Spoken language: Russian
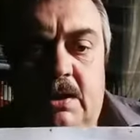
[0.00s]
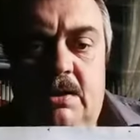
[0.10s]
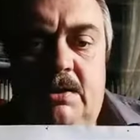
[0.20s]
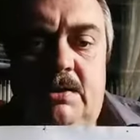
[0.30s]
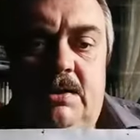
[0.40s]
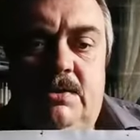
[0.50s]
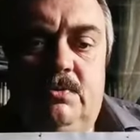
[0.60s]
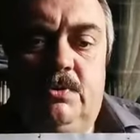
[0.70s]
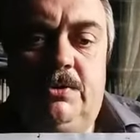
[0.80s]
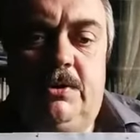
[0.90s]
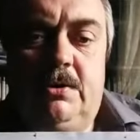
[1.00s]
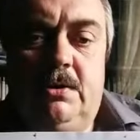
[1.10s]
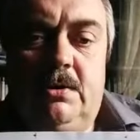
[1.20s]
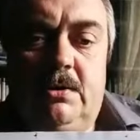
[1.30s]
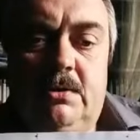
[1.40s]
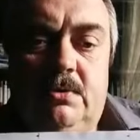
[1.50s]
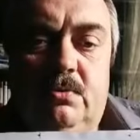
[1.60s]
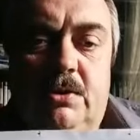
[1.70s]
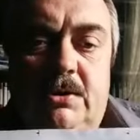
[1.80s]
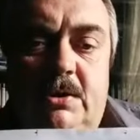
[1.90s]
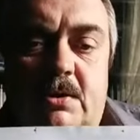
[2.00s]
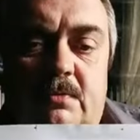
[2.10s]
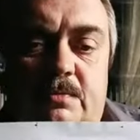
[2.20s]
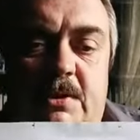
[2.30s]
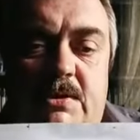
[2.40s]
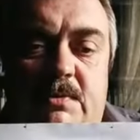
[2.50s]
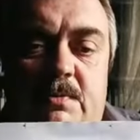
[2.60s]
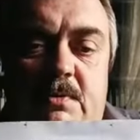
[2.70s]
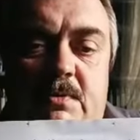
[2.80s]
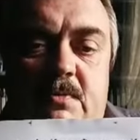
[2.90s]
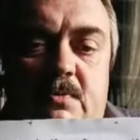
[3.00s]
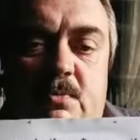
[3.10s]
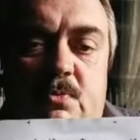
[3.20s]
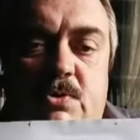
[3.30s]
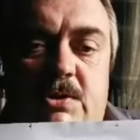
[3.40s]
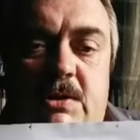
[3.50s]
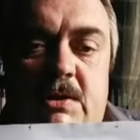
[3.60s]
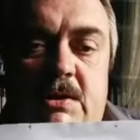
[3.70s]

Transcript: Здесь вот, ну это, в принципе, вы можете